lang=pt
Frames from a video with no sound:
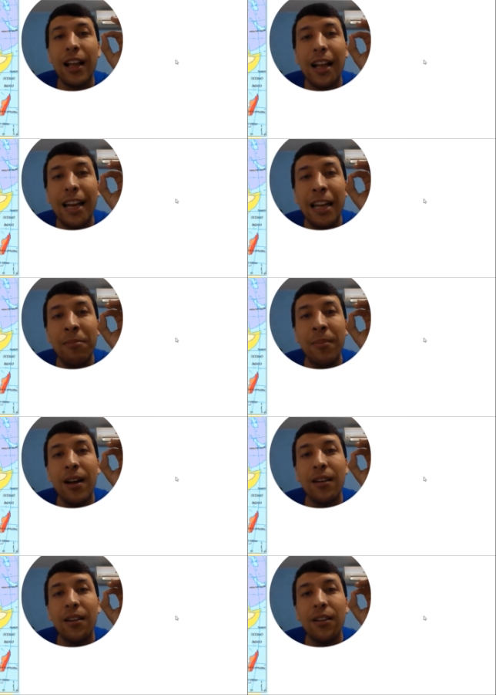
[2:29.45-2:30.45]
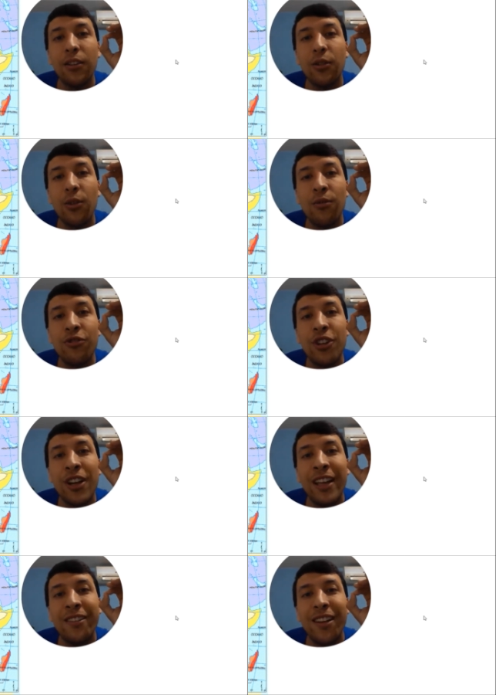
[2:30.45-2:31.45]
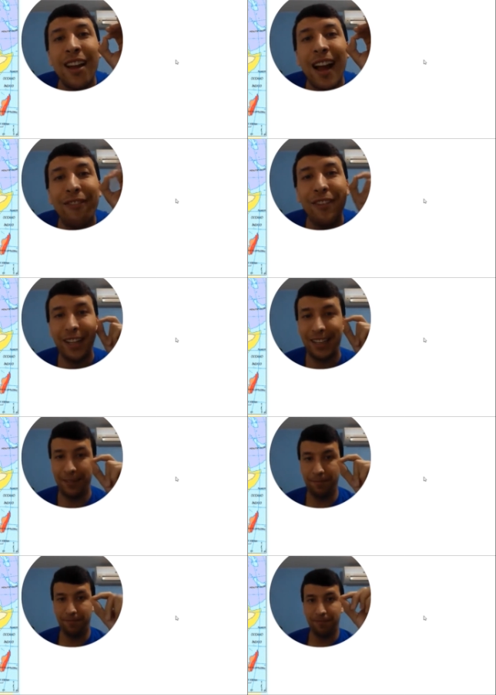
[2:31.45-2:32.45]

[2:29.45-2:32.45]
Clima no continente africano.